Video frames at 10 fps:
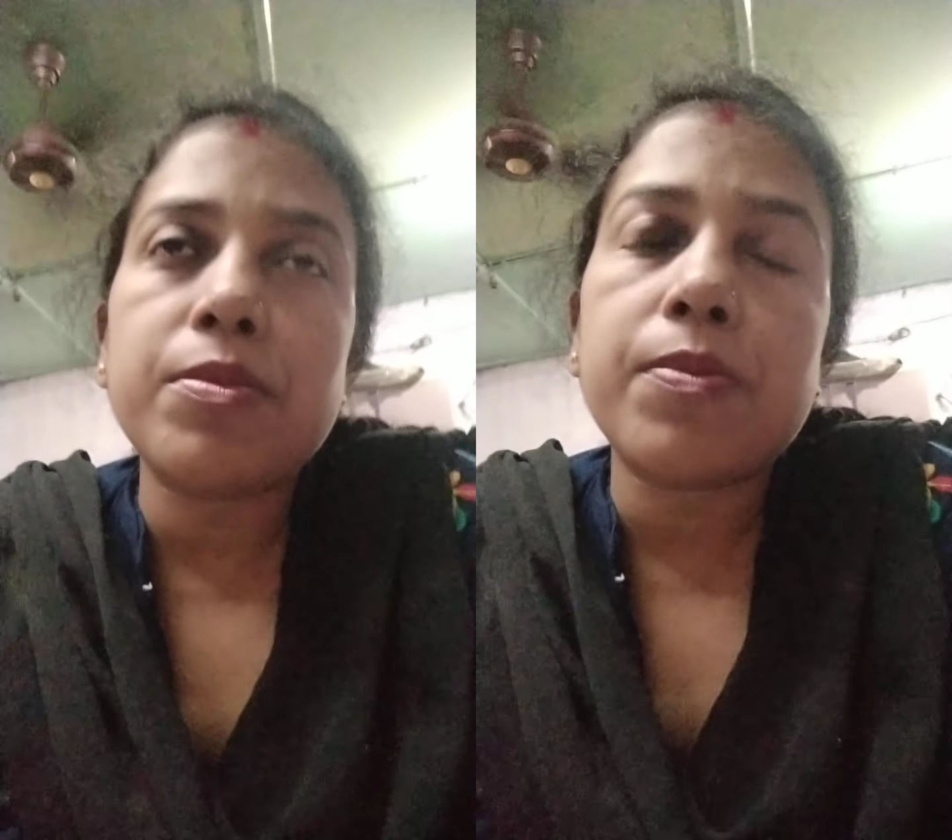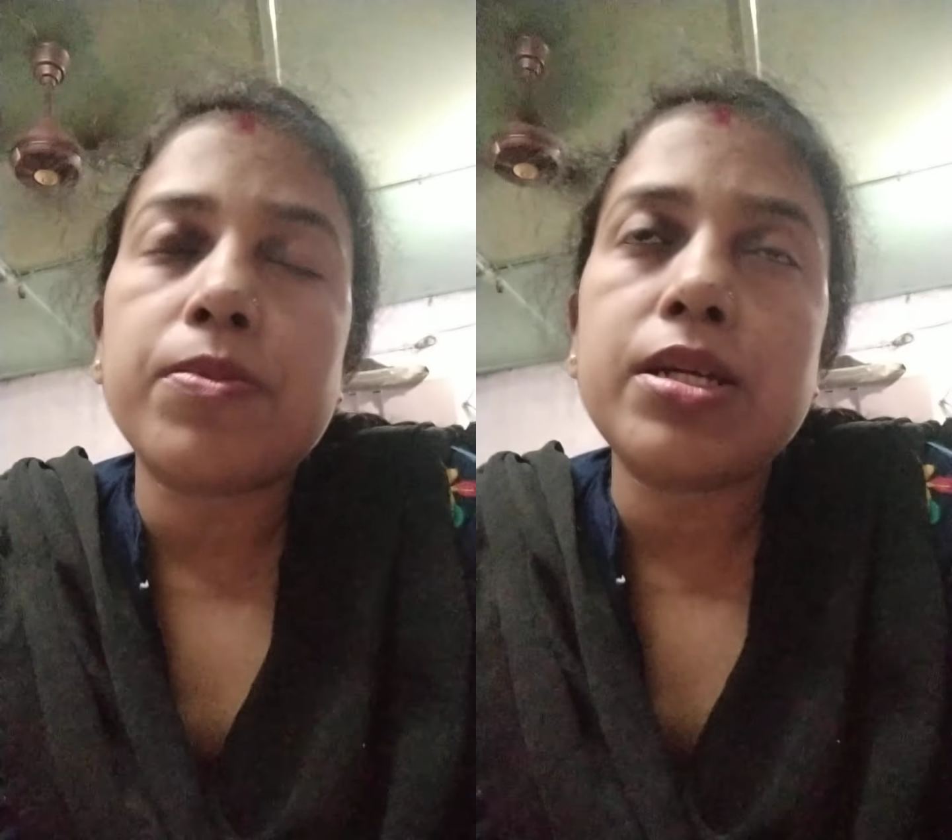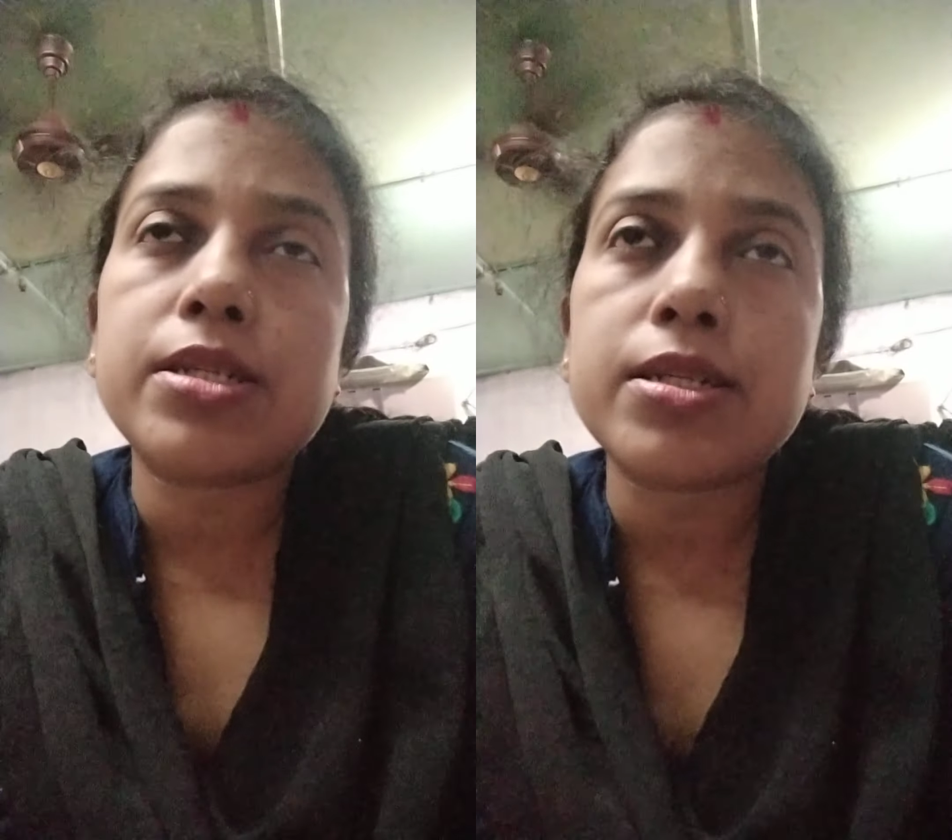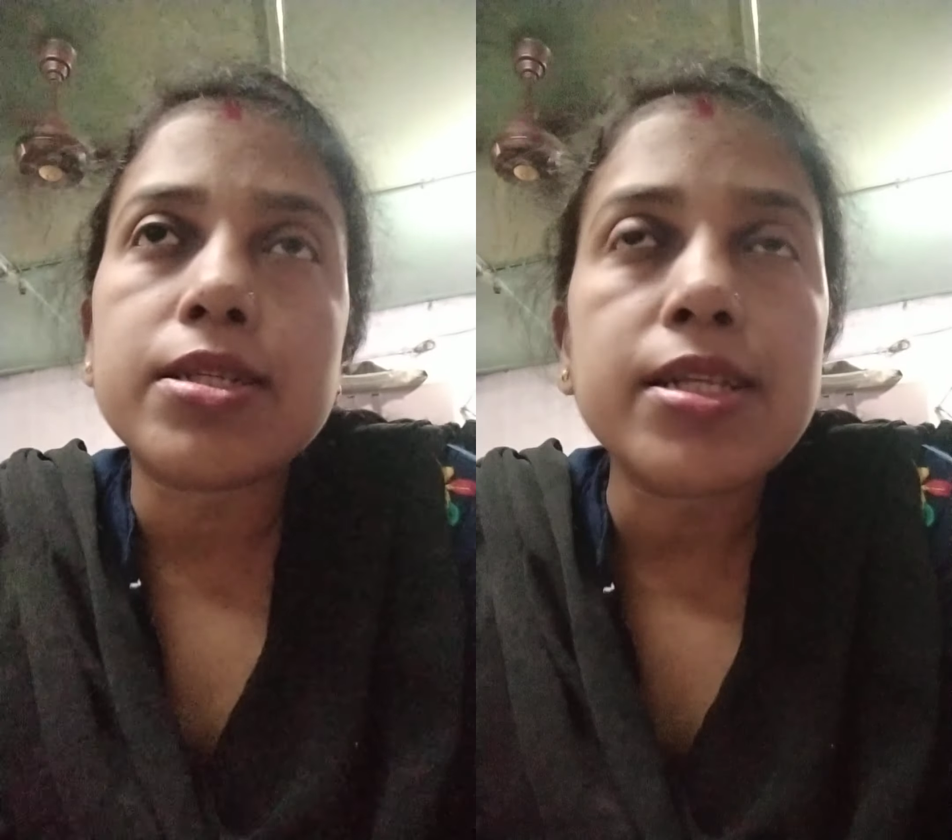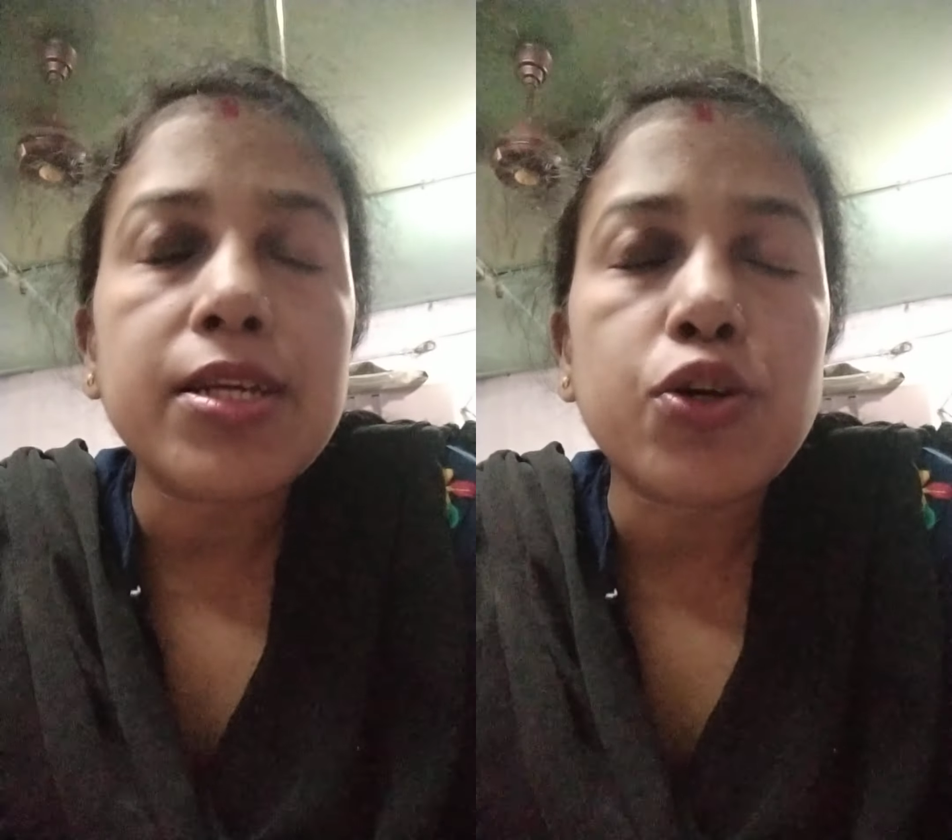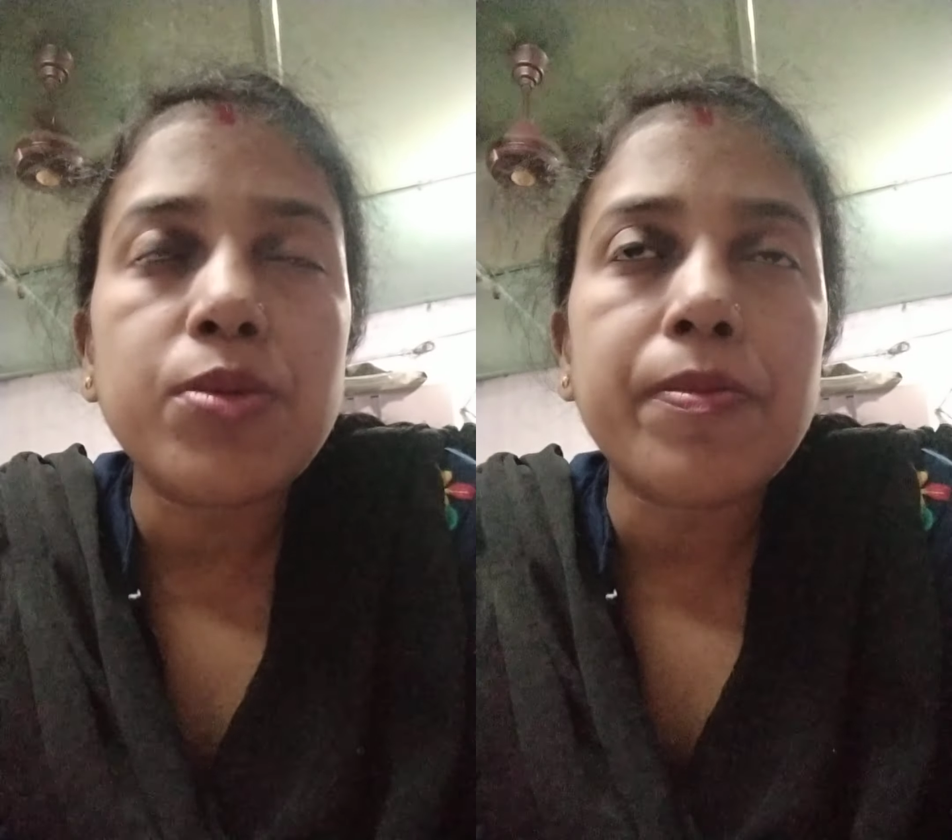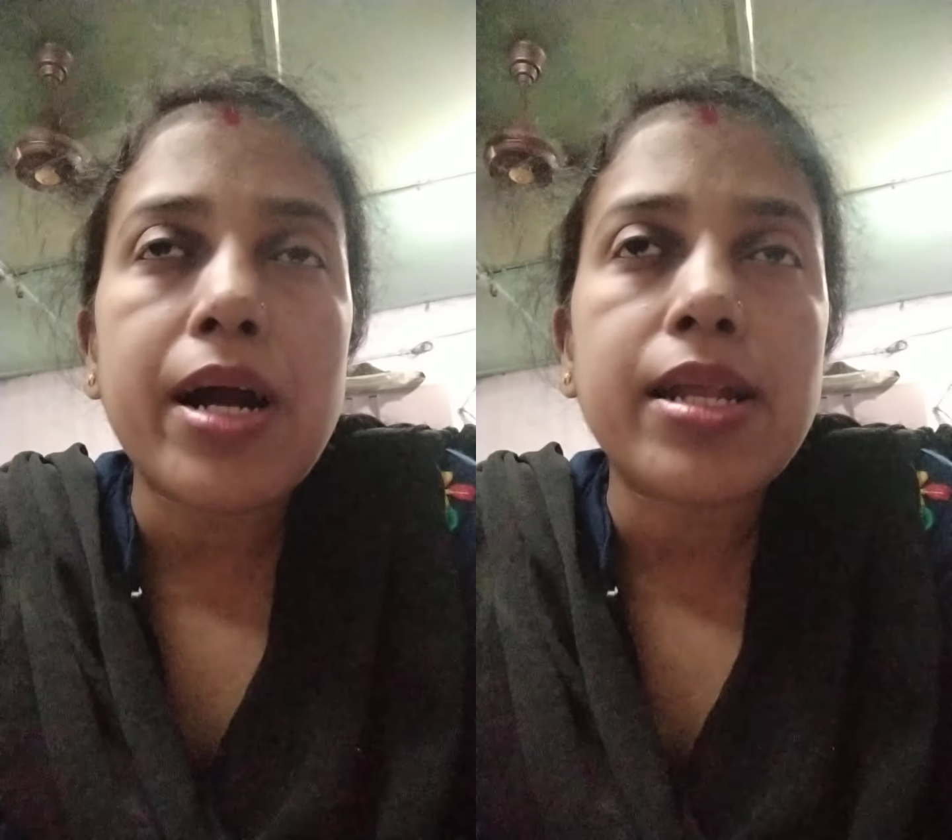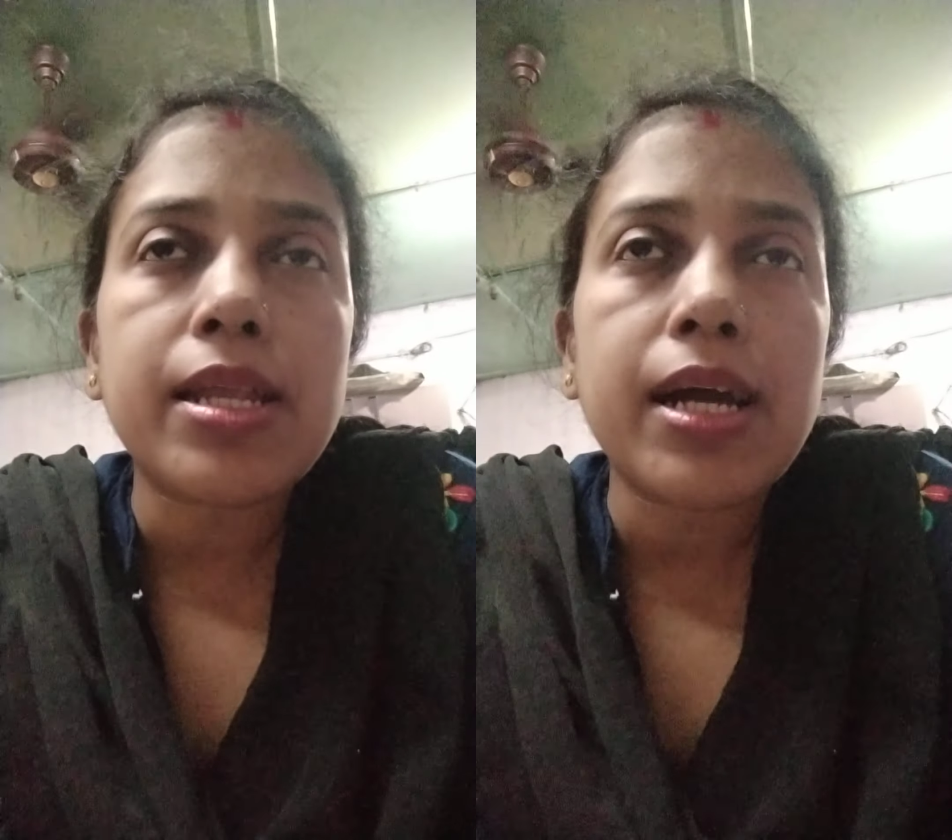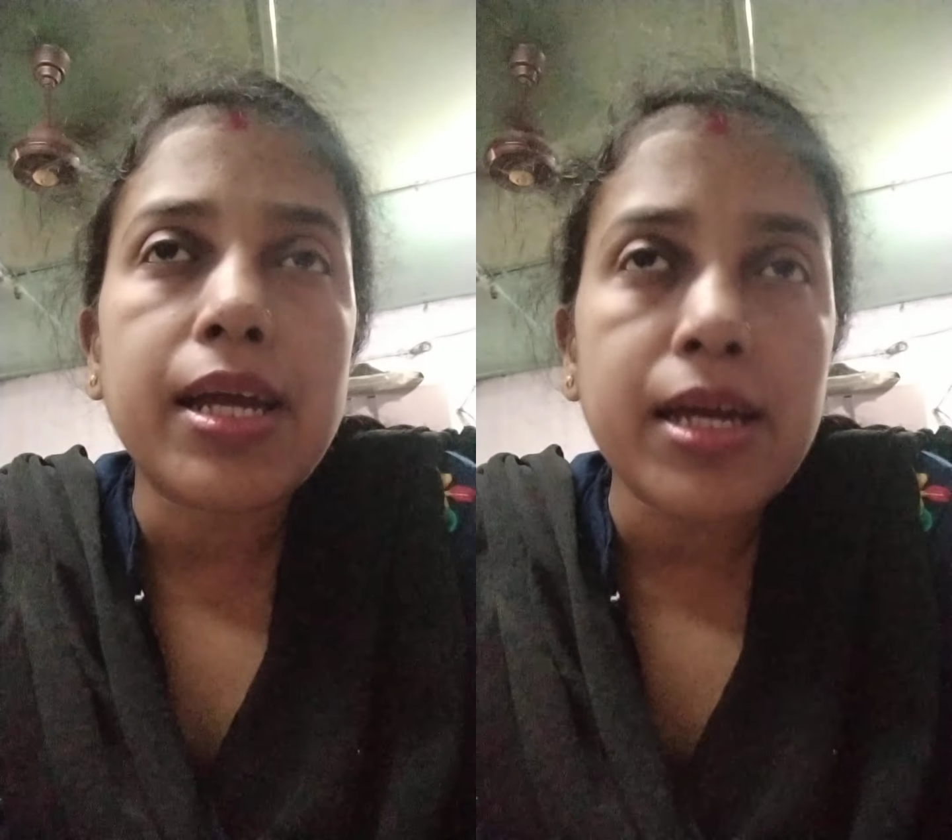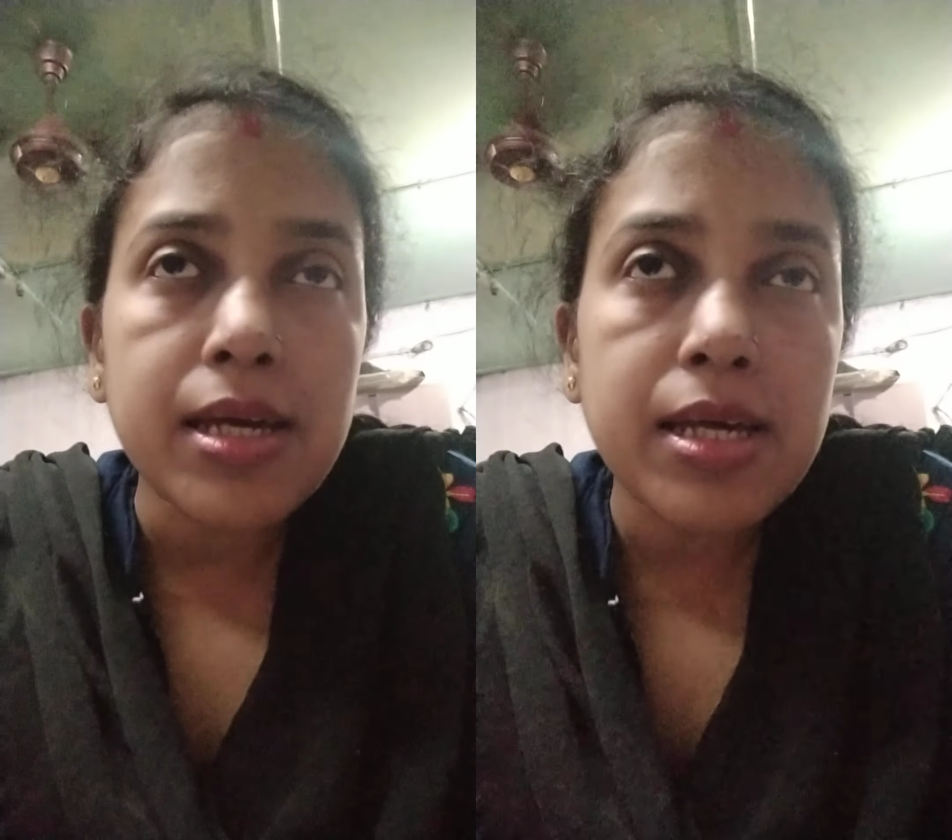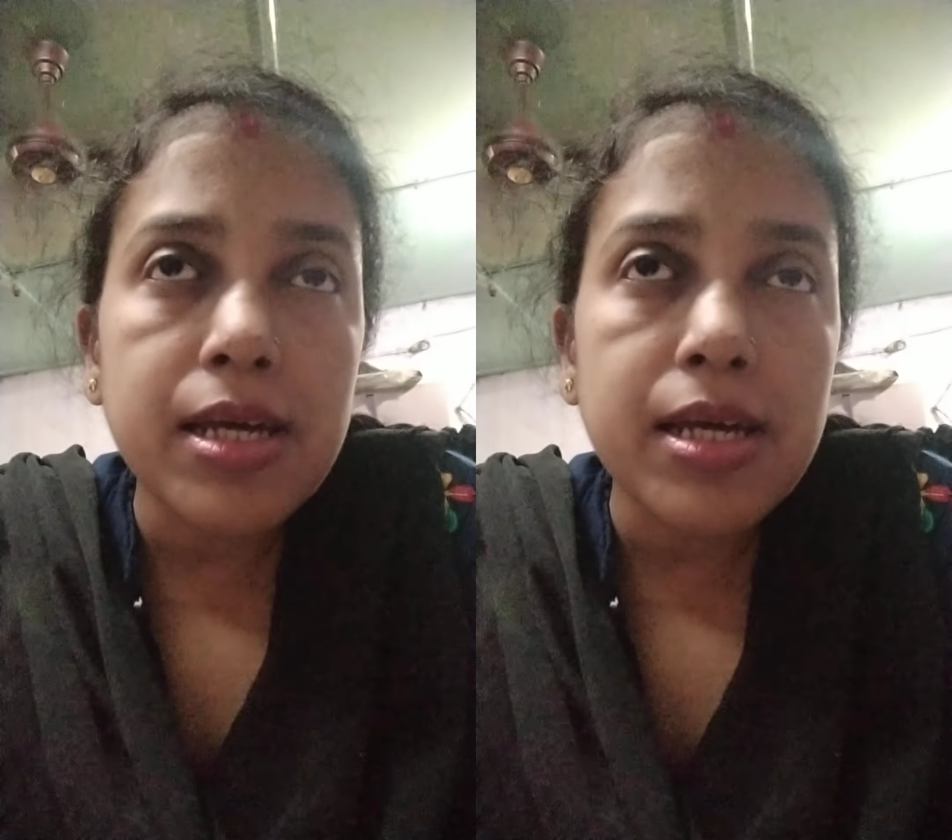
हमें अपने संस्कृति को भी मानना है